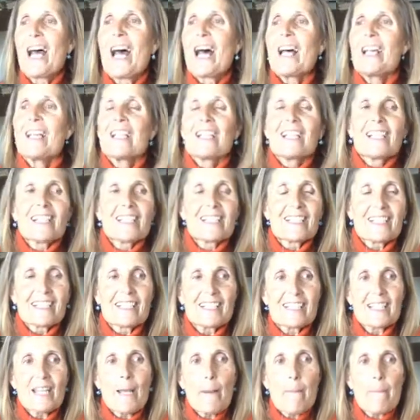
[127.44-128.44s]
o sea,
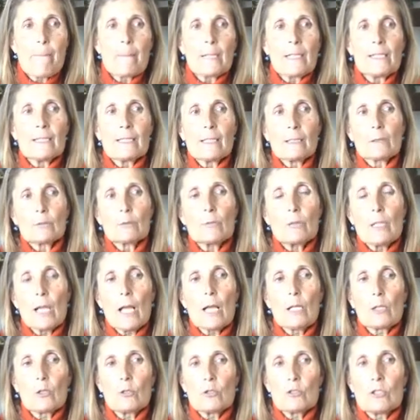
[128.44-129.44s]
que sean en
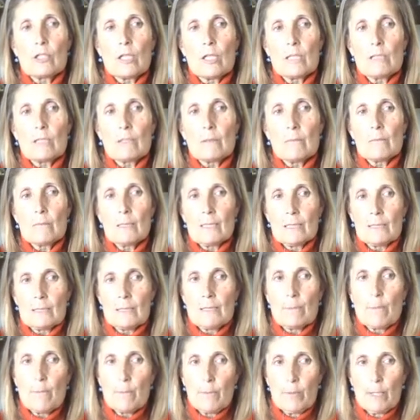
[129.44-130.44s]
algunas cosas más
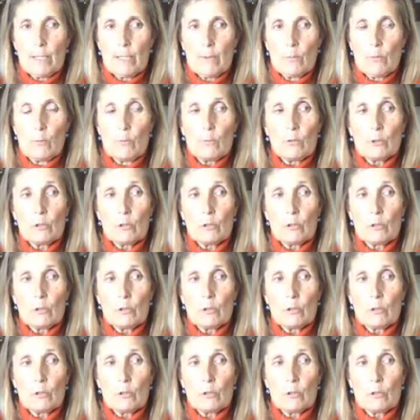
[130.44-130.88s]
simple.